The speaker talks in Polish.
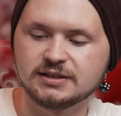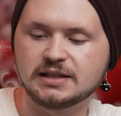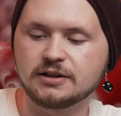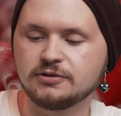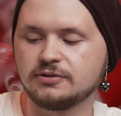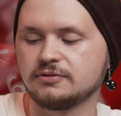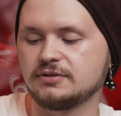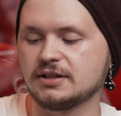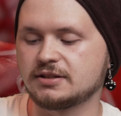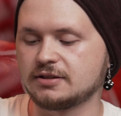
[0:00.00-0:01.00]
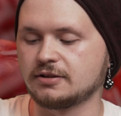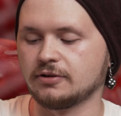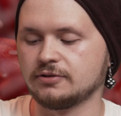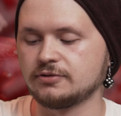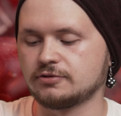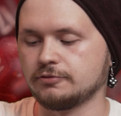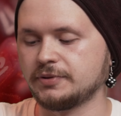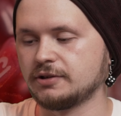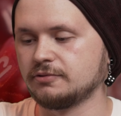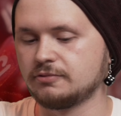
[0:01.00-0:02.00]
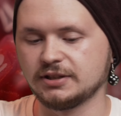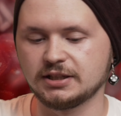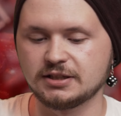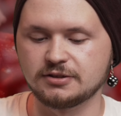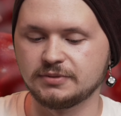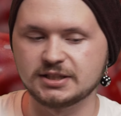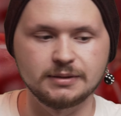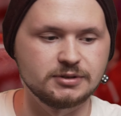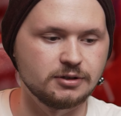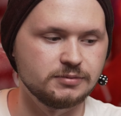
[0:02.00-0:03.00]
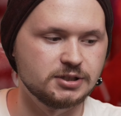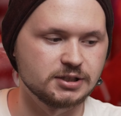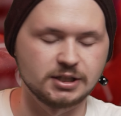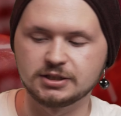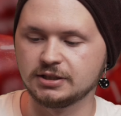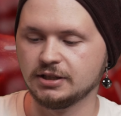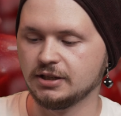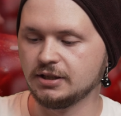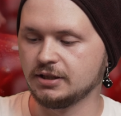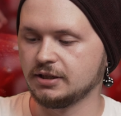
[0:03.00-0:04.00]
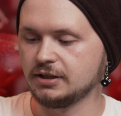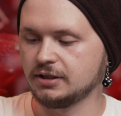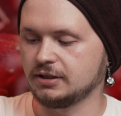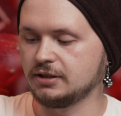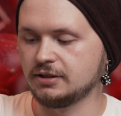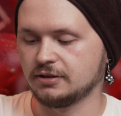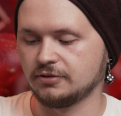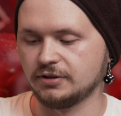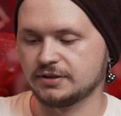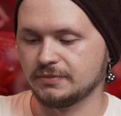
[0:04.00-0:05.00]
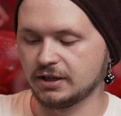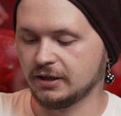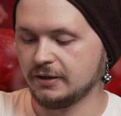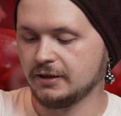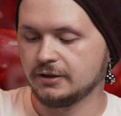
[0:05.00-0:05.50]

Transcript: serio, jest to super. Układacie sobie sami, robicie rzeczy i to jest mega.